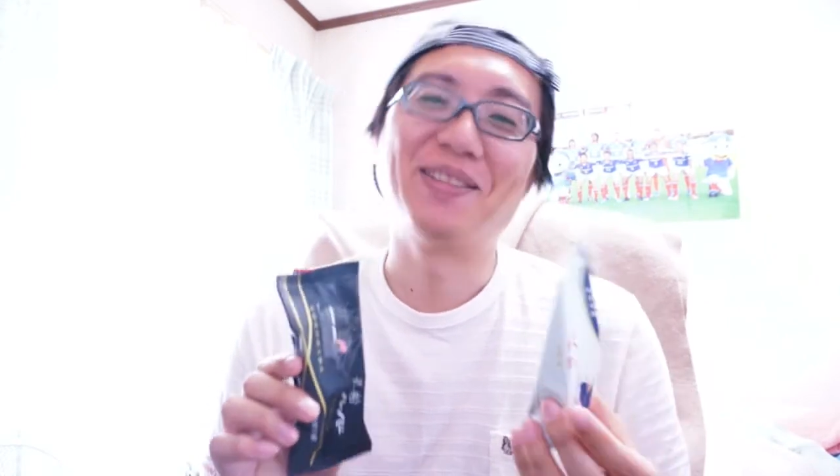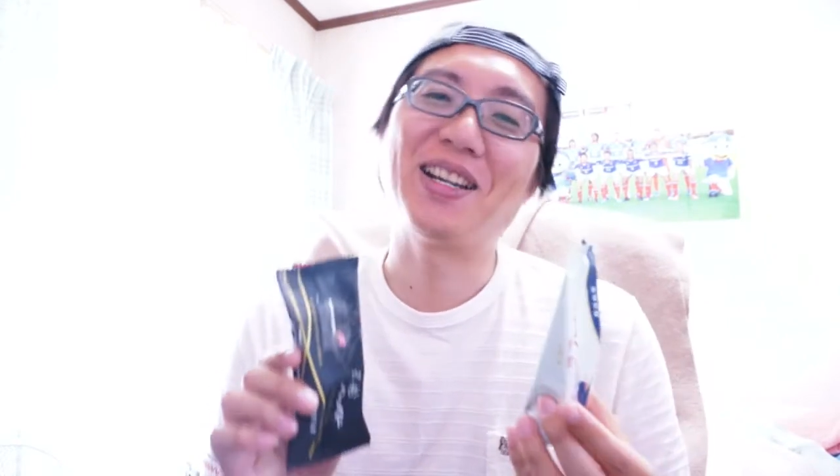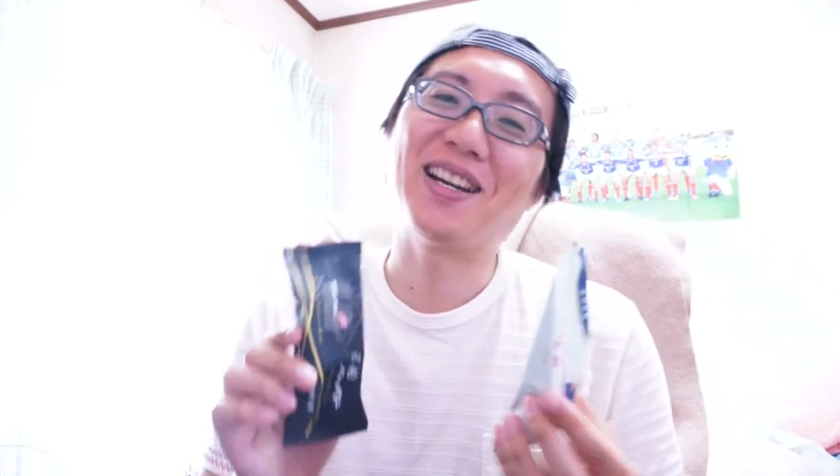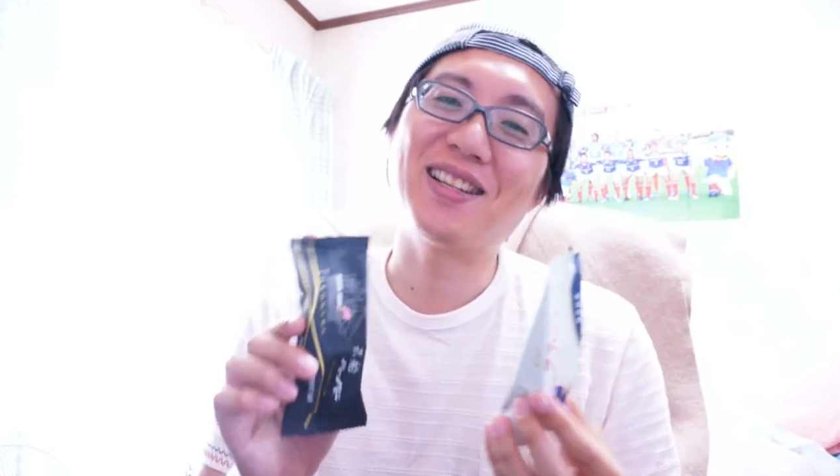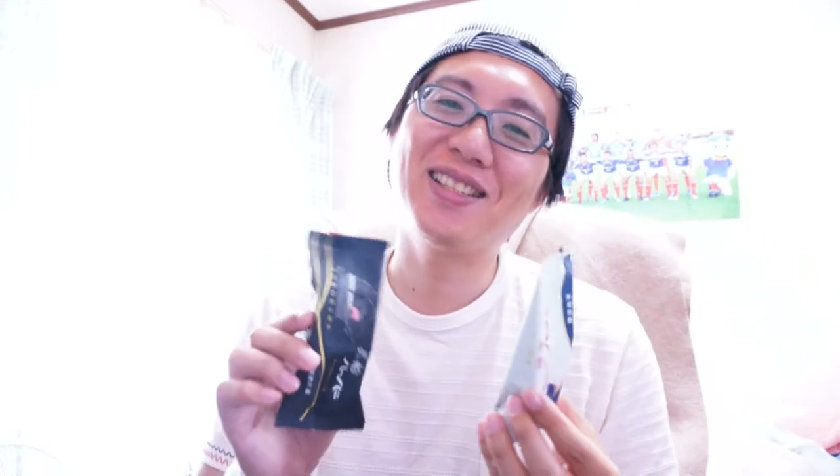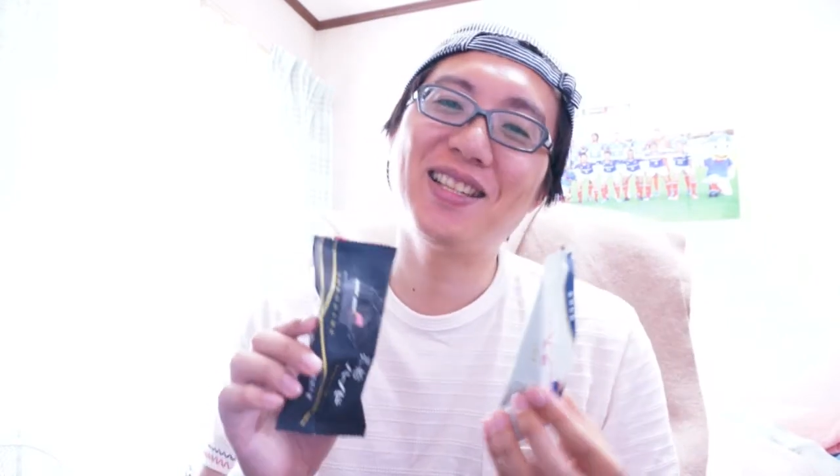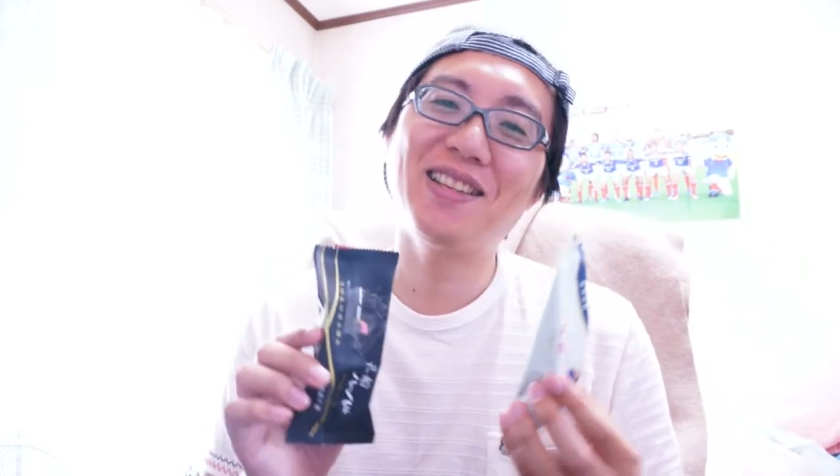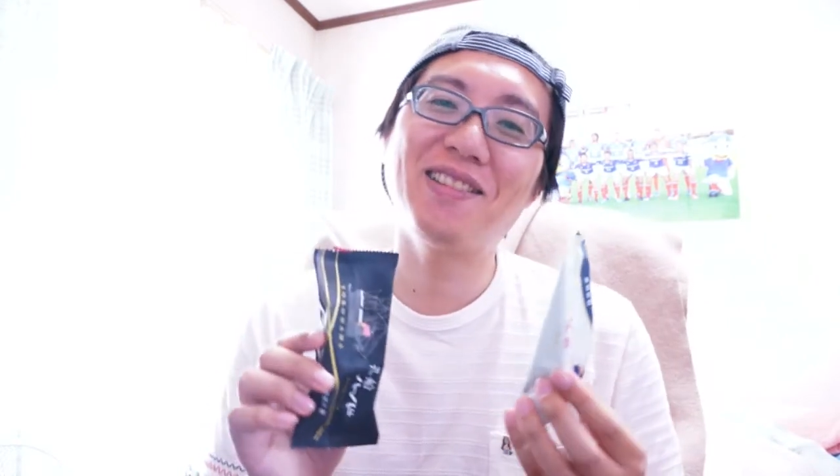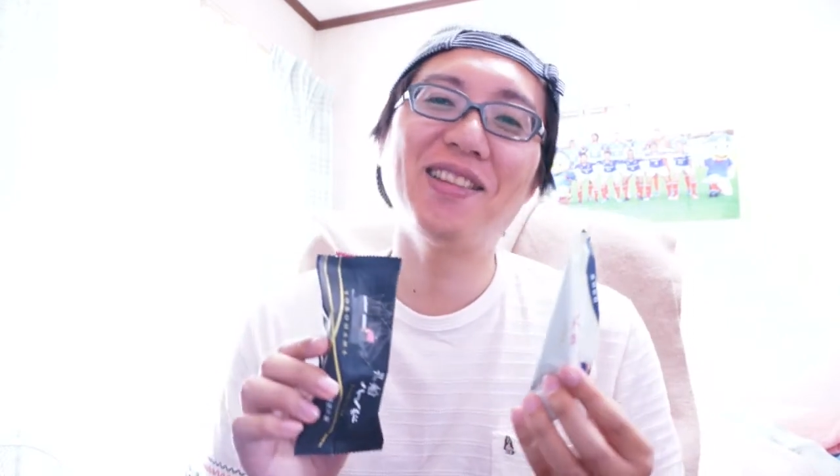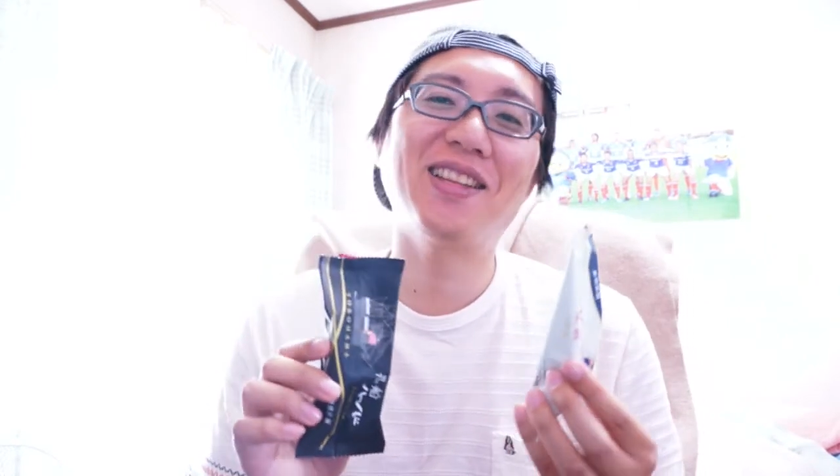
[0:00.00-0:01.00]
まあ、学
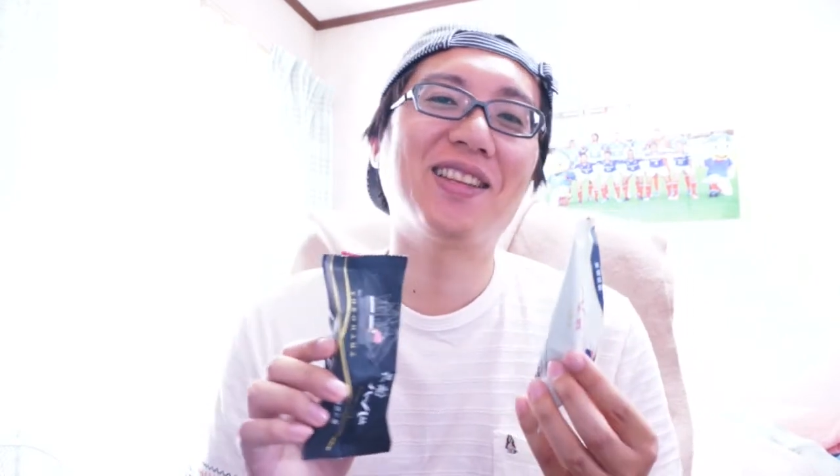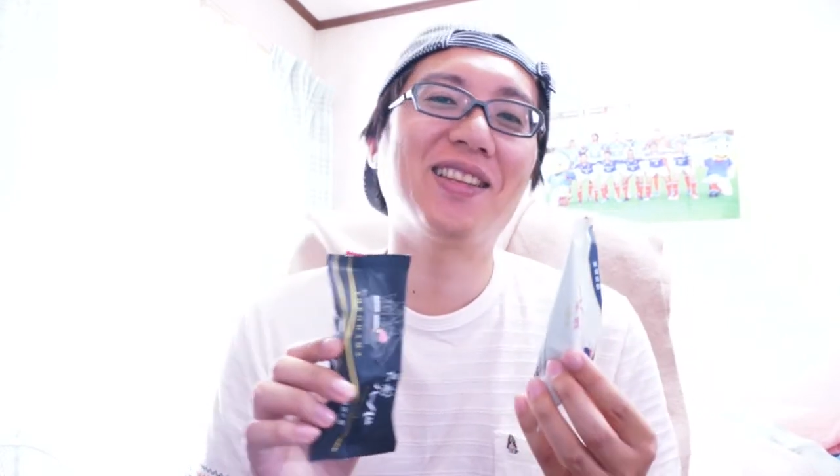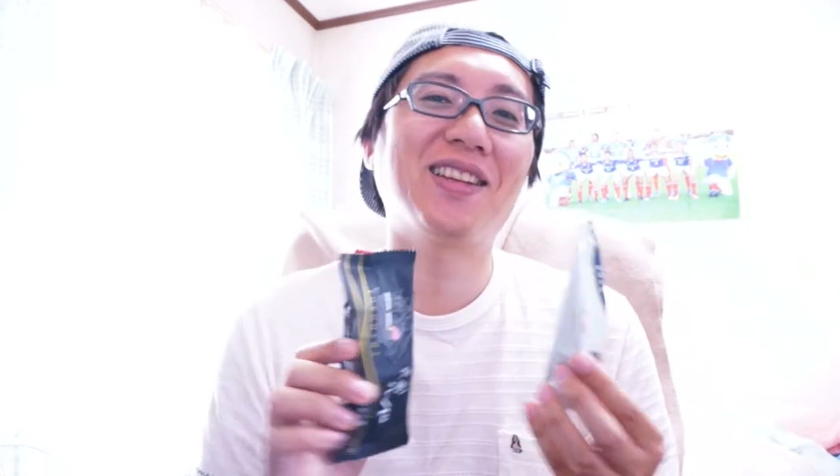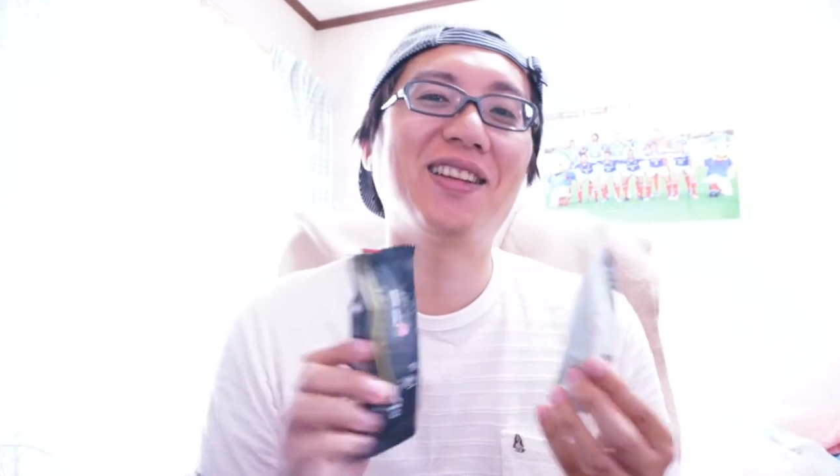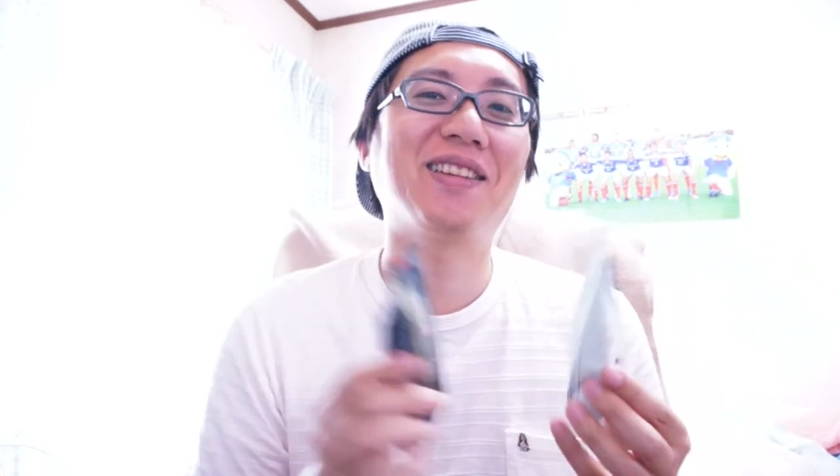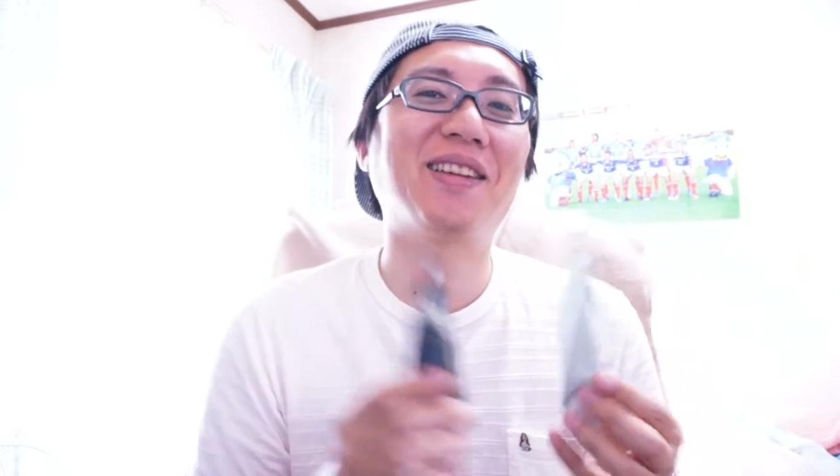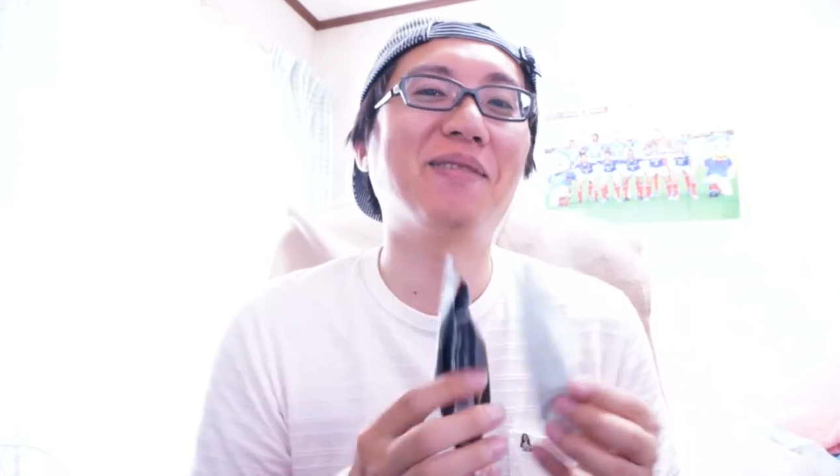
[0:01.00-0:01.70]
生とかだったら